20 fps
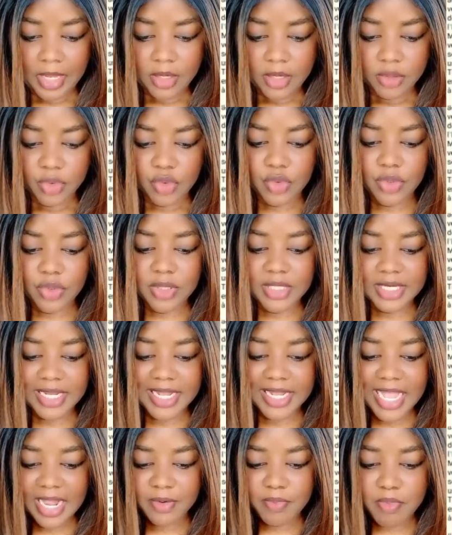Tu
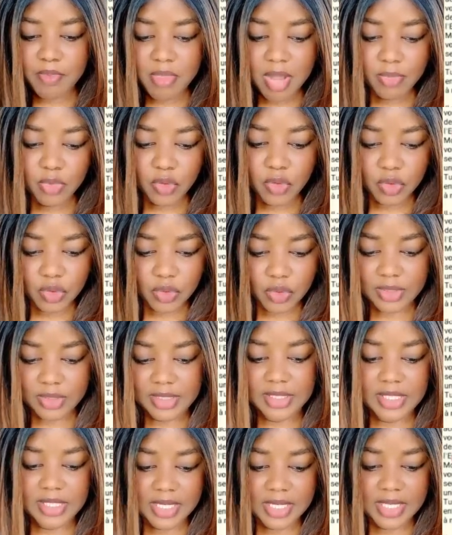regardes même le
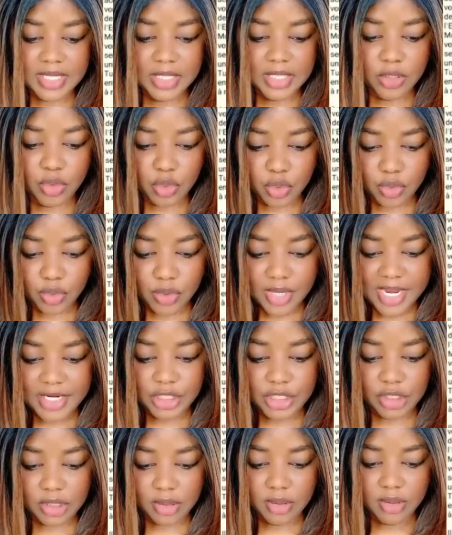sorcier qui tue
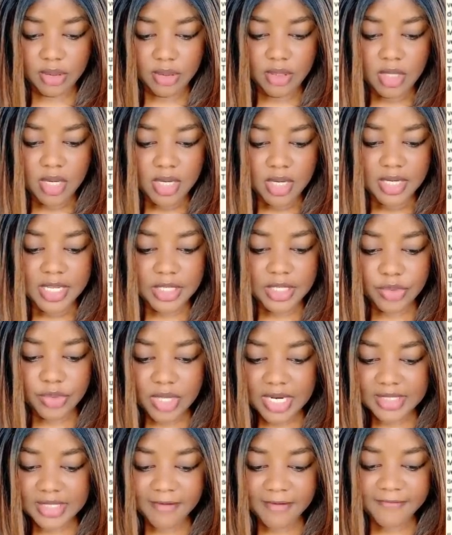les gens, qui tue
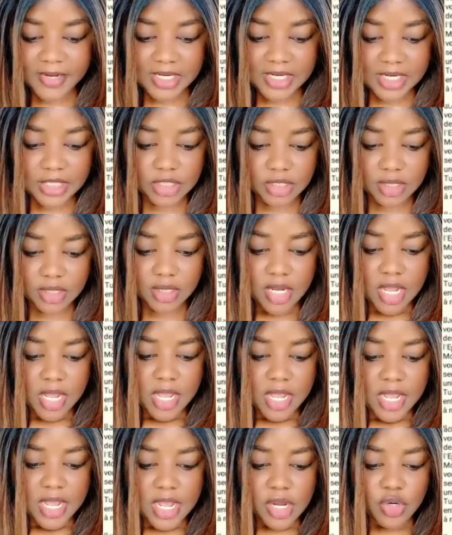les enfants des gens.
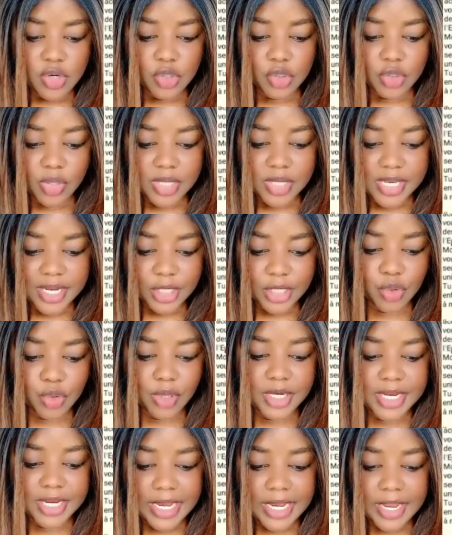Ils ne sont ni
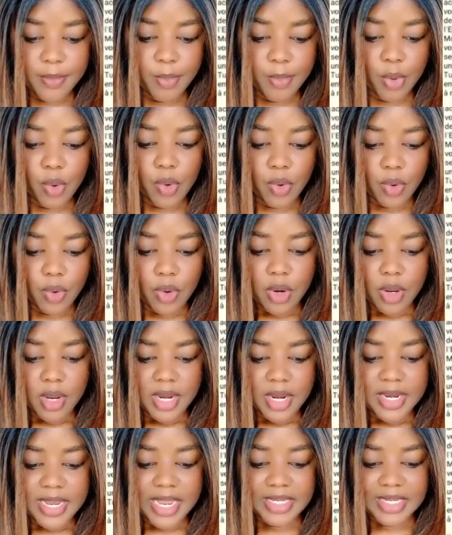jolis ni beaux.
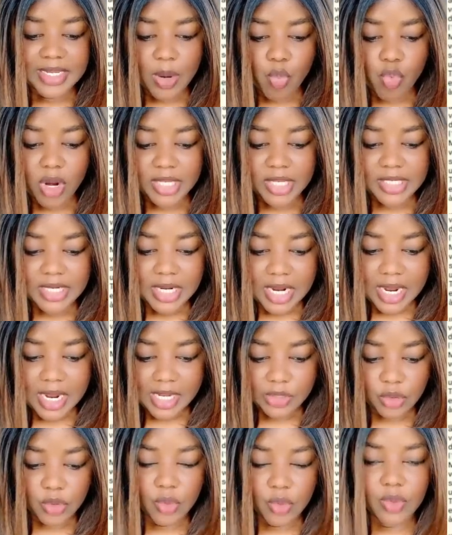Des à moitié
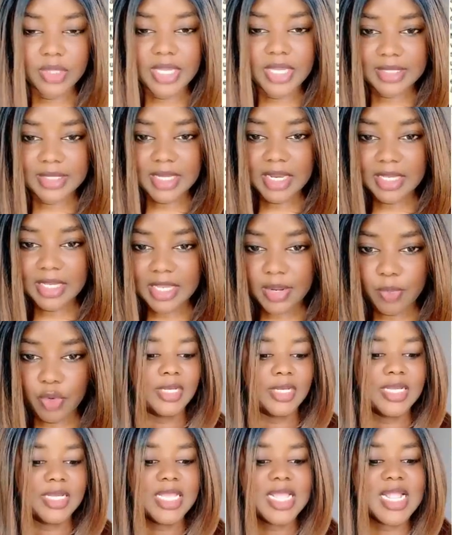crasseux au destin
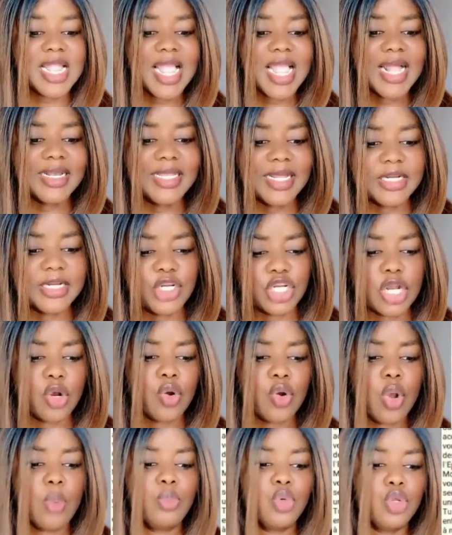démoniaque. Il y a des
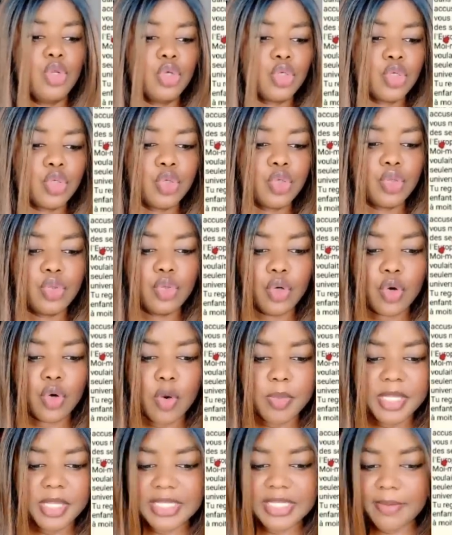gens comme le
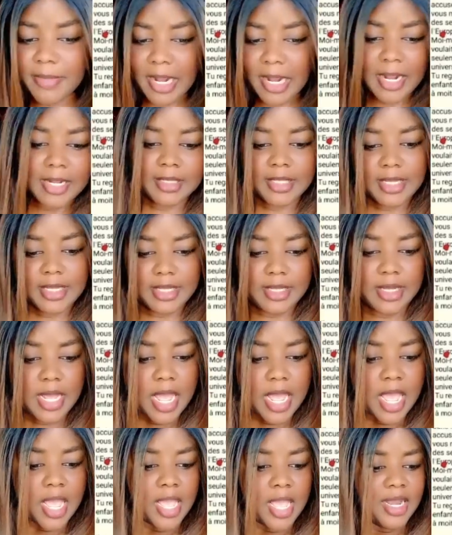pseudo-comédien Baganté,
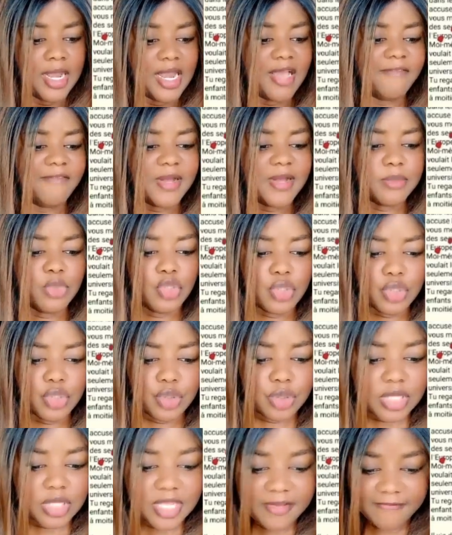la femme du
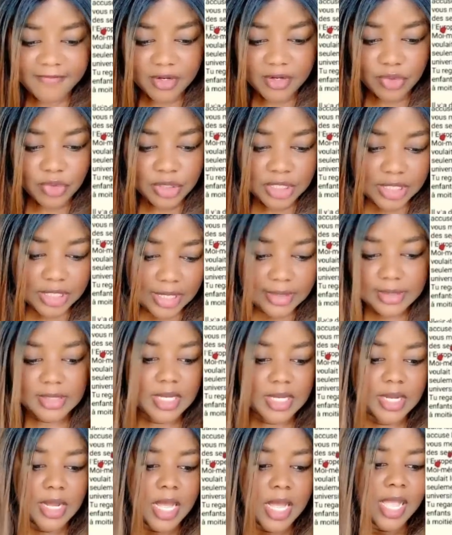tuc qui vend le
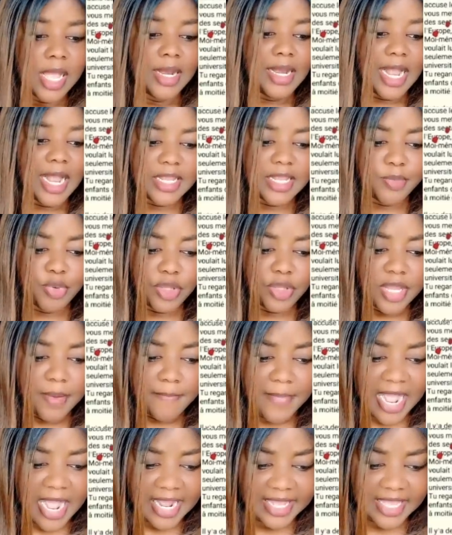chanson, la députée
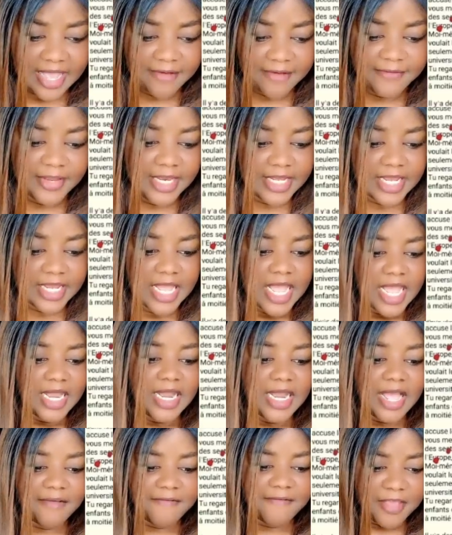machiavélique,
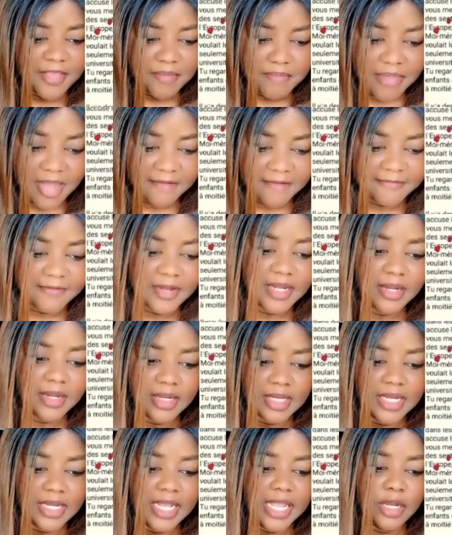la fille bafan
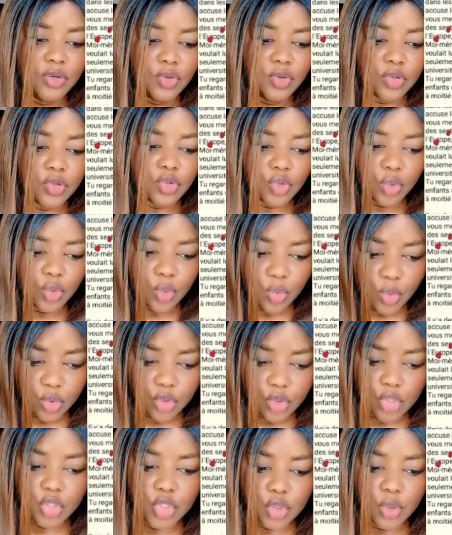et l'autre
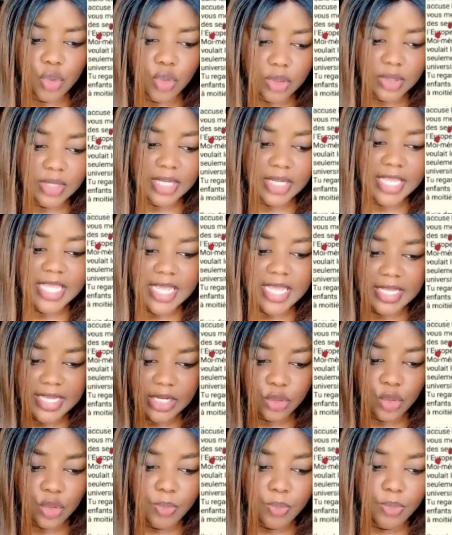coûte chose qui
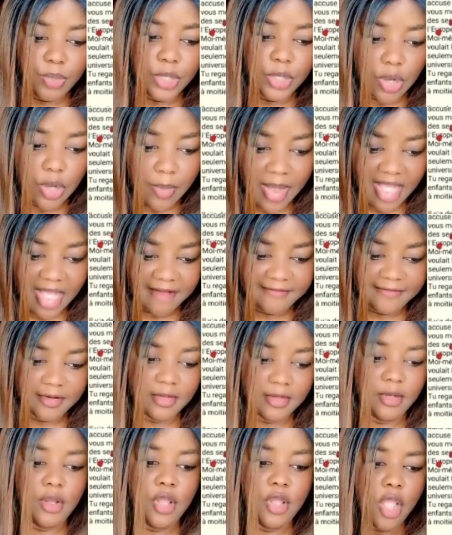était son binôme
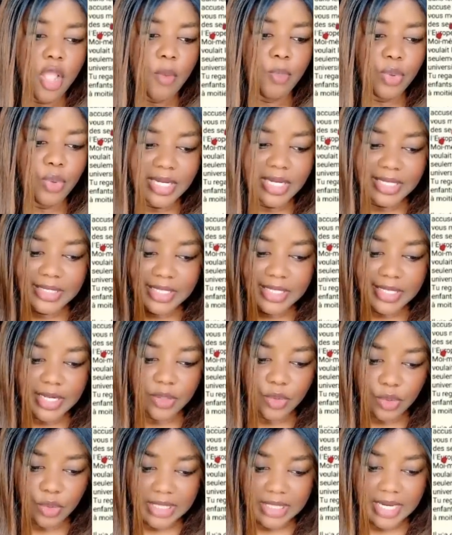avant. Pour ne
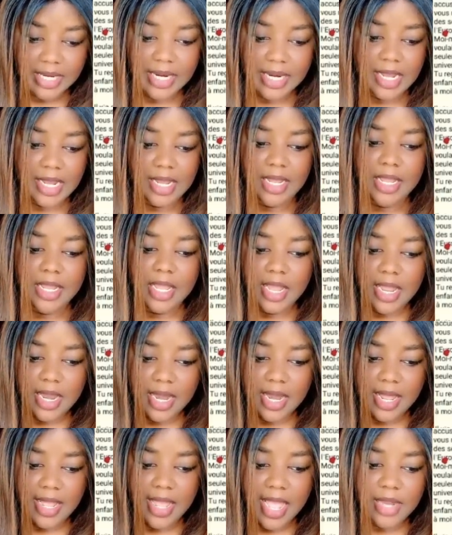citer que celle-là.
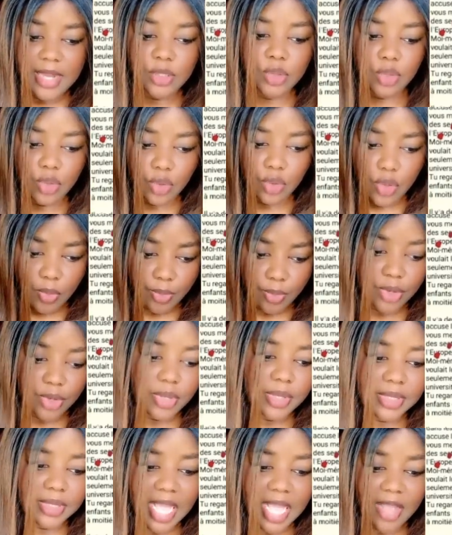Ils et elles sont
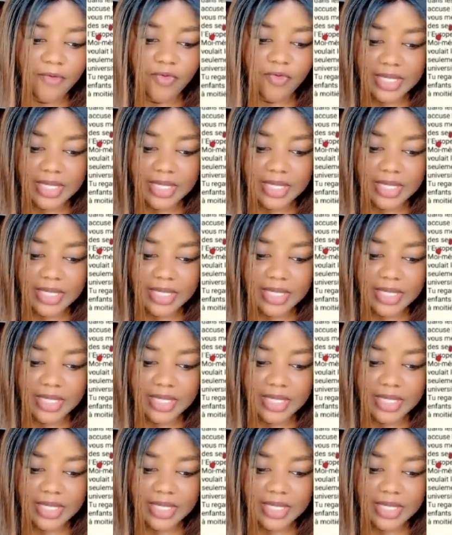nombreuses à avoir